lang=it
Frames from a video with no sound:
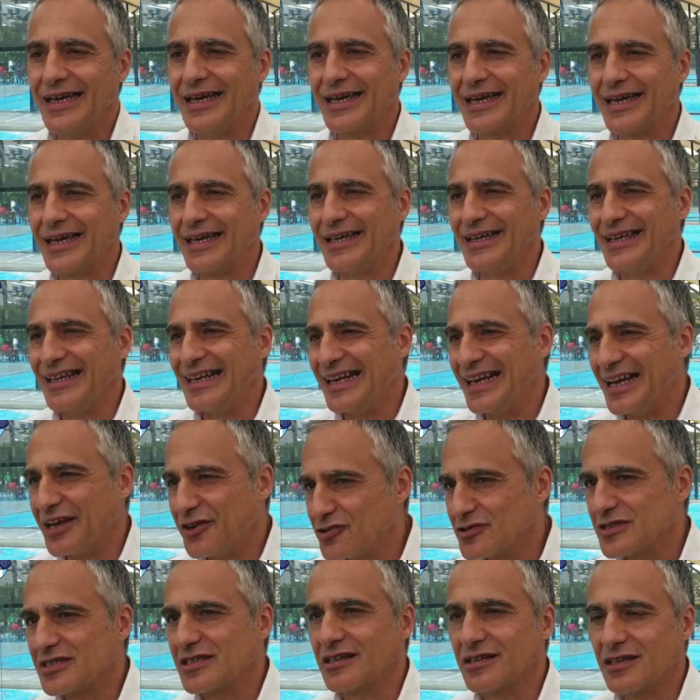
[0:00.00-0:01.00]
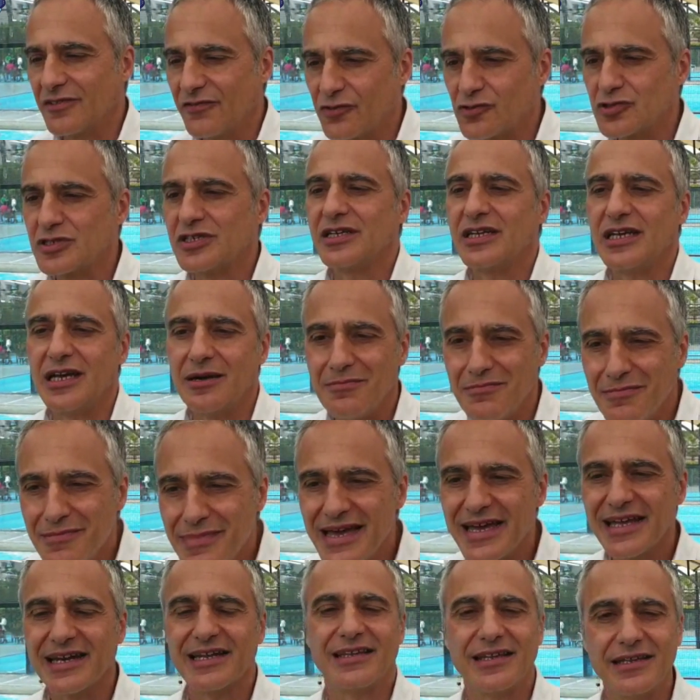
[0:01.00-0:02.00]
e la nostra tifoseria
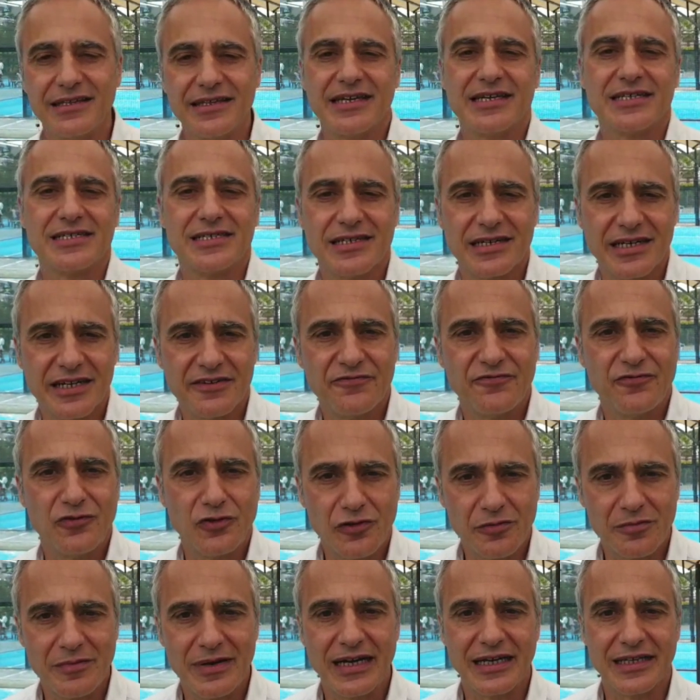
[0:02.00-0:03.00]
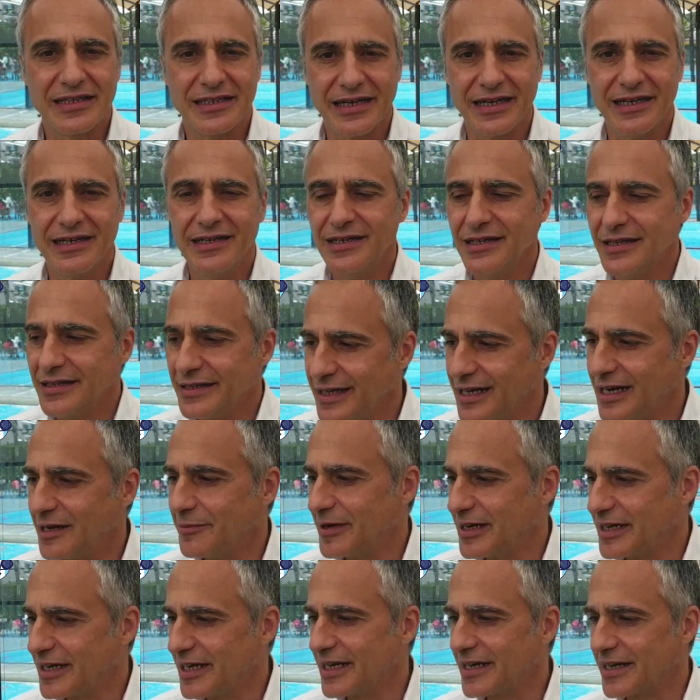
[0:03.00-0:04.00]
merita di essere informata
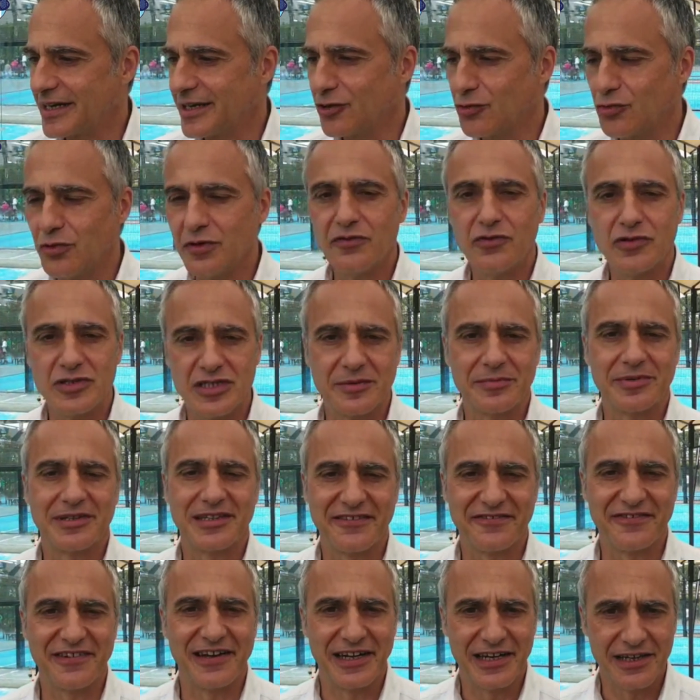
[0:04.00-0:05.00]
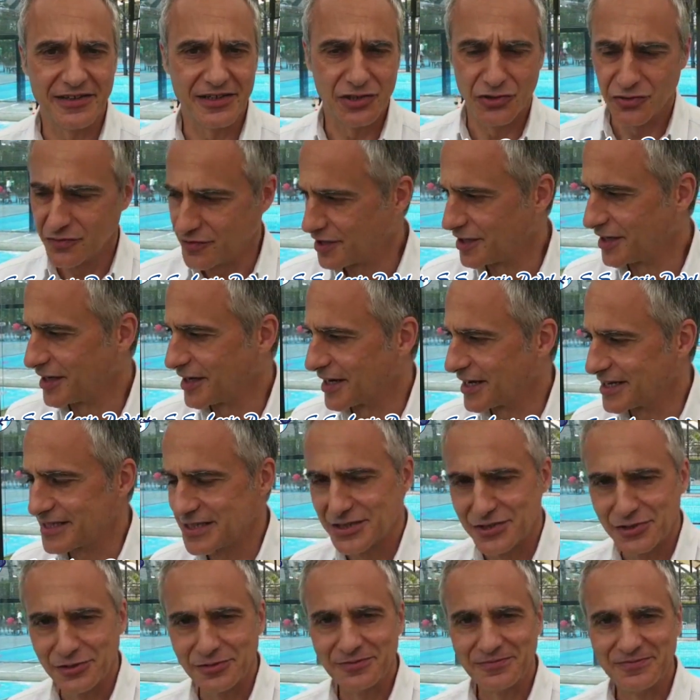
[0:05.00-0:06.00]
nella maniera in cui voi sapete fare. Io vi
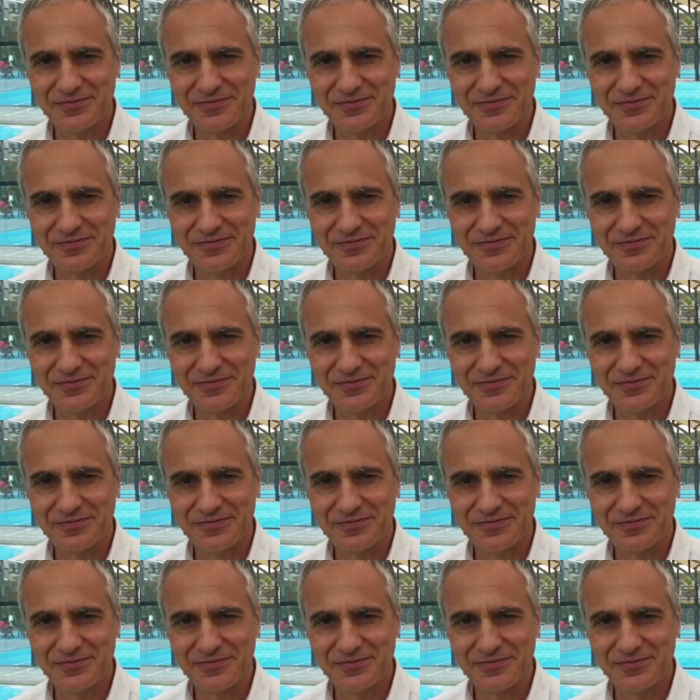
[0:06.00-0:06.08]
ringrazio.